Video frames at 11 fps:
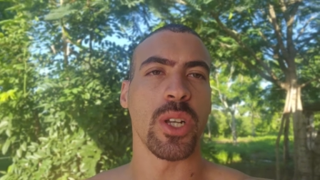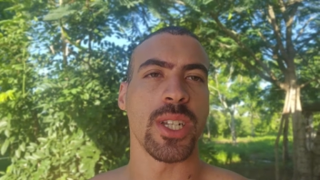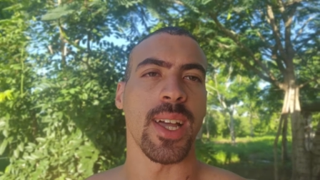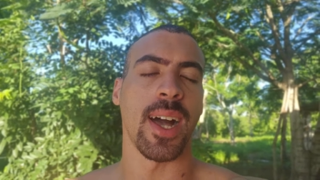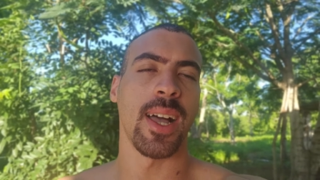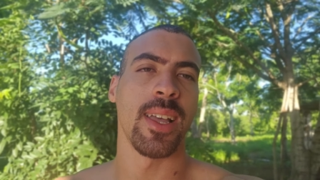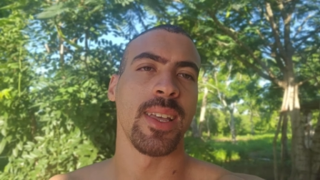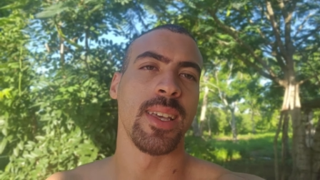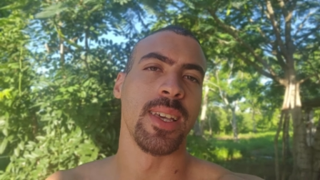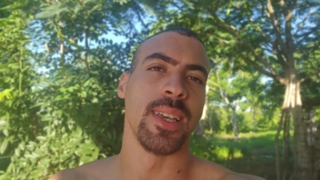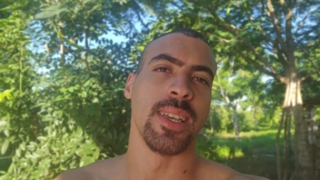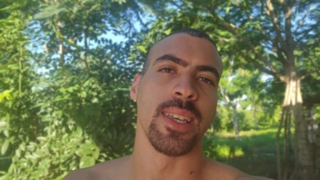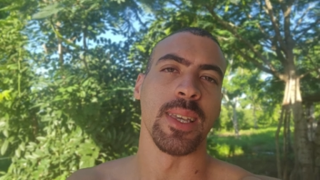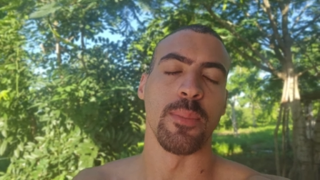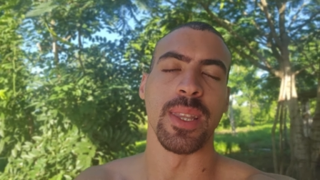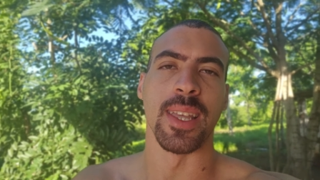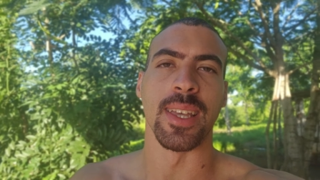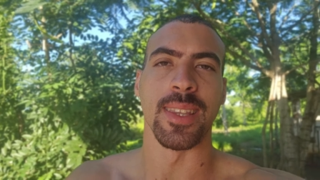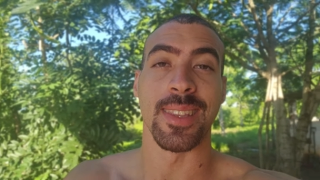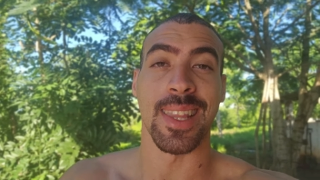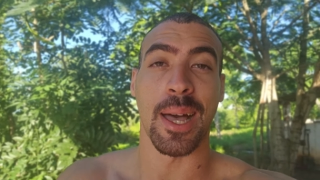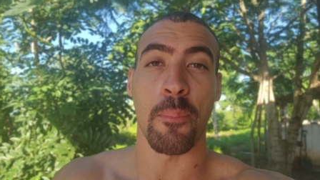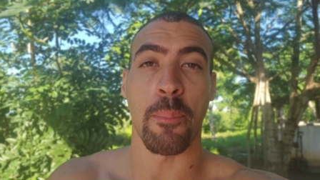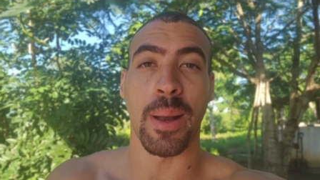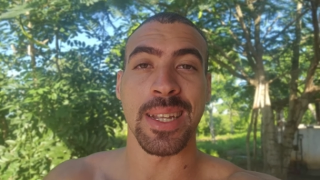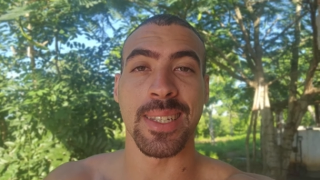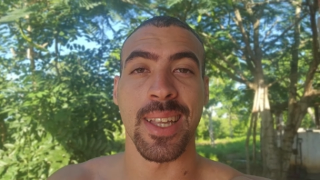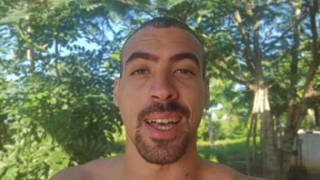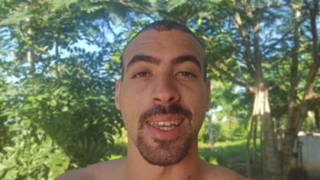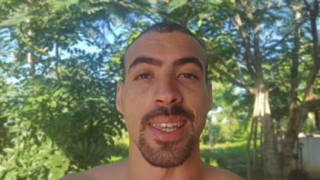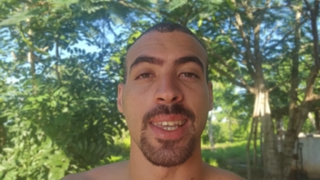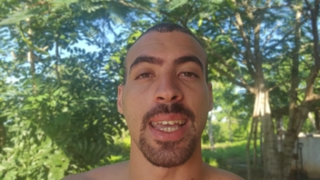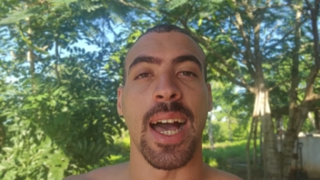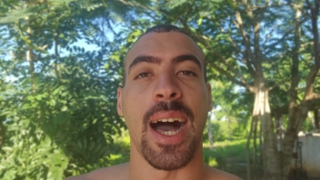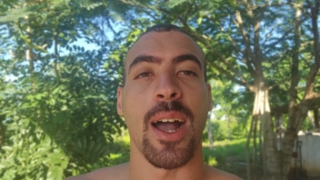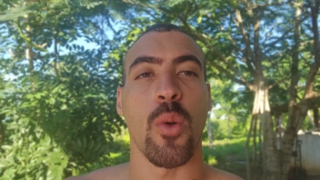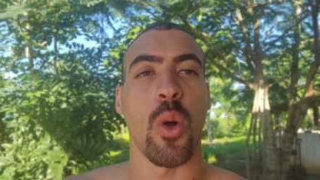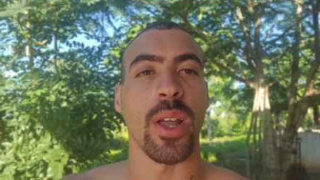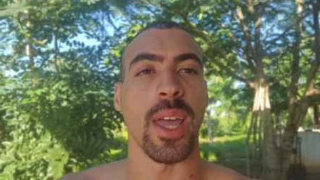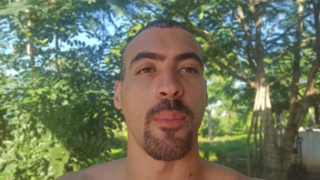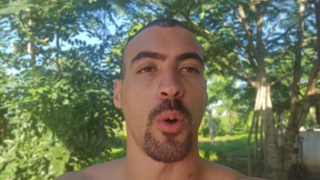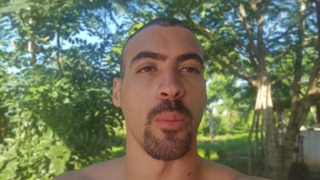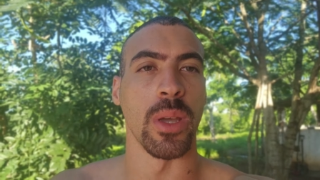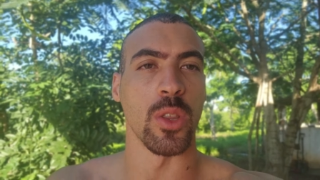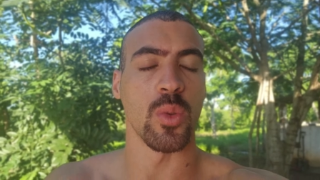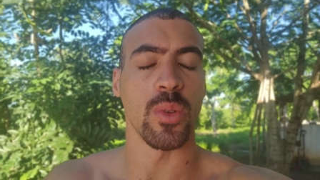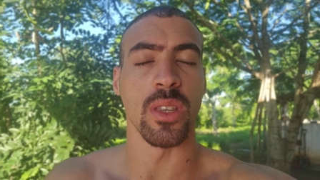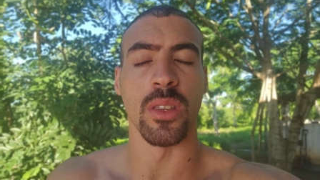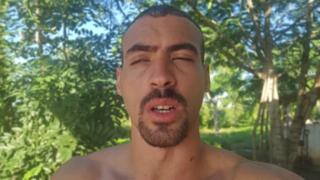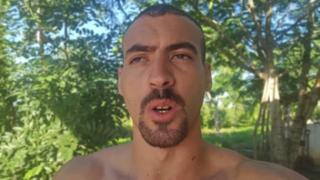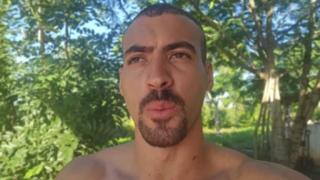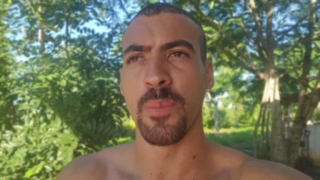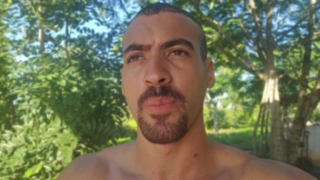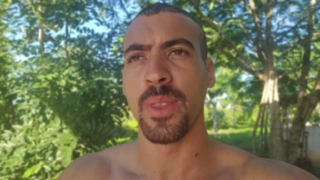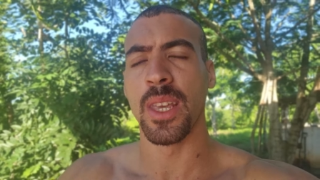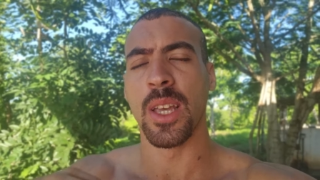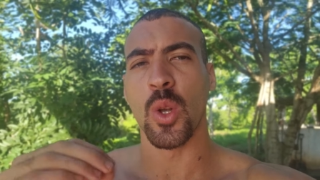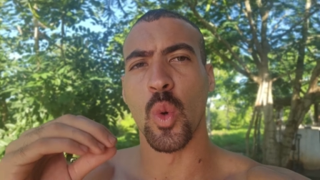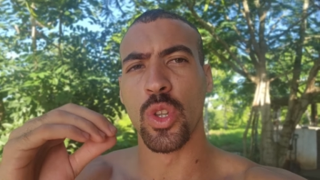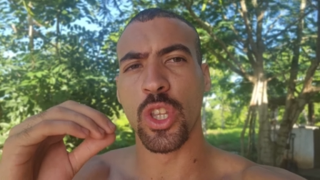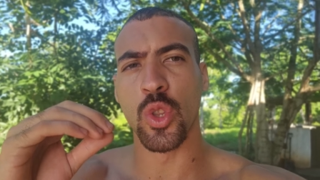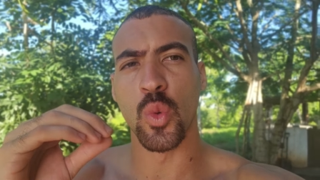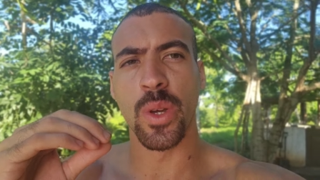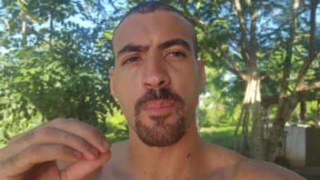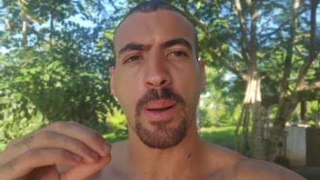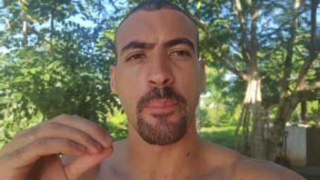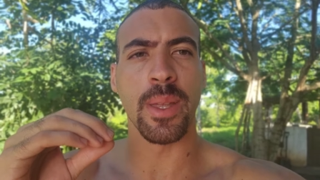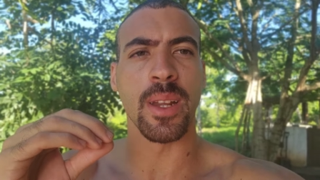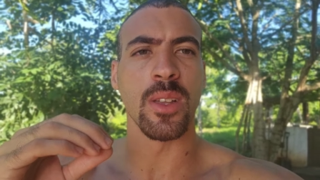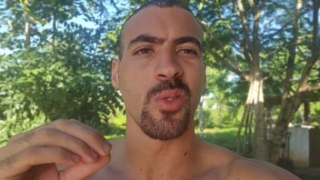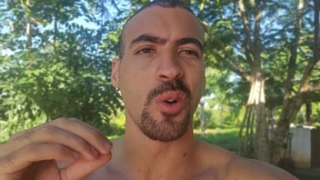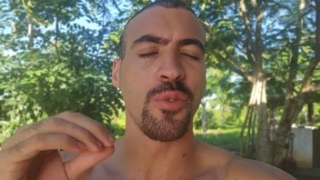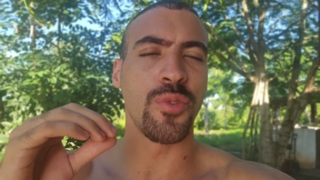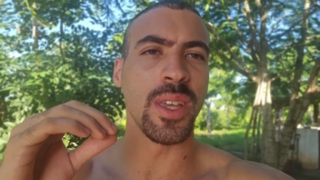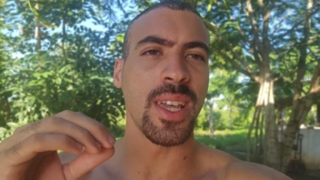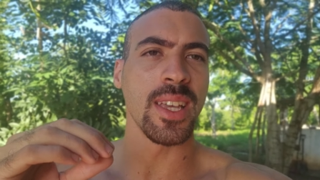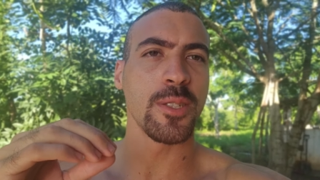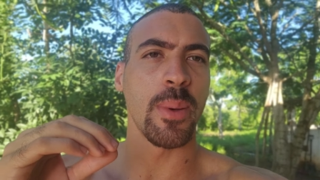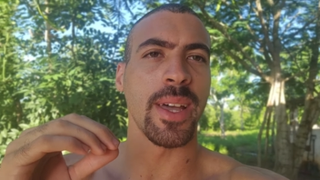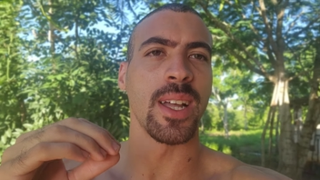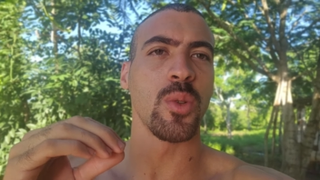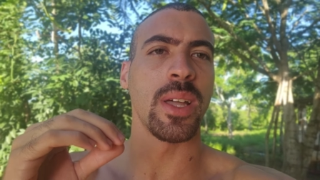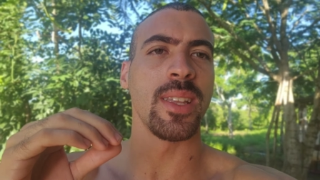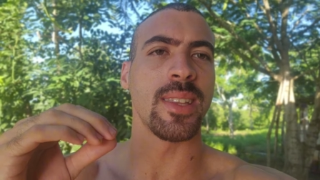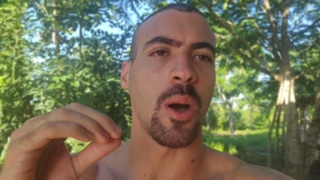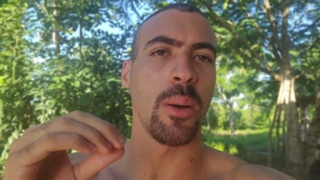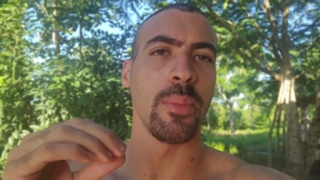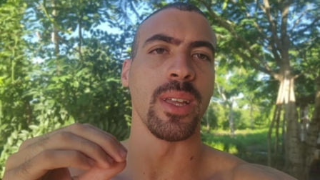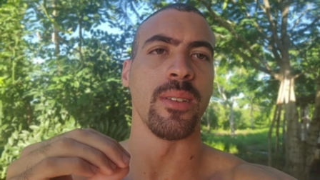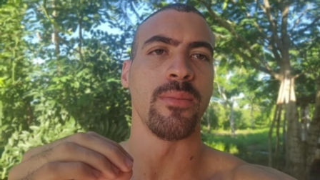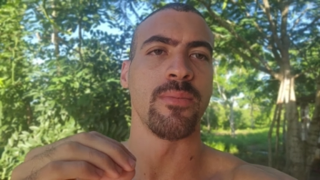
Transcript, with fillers: está iminente, está para sair a qualquer momento. Então, continuem papirando, não fiquem esperando o edital abrir.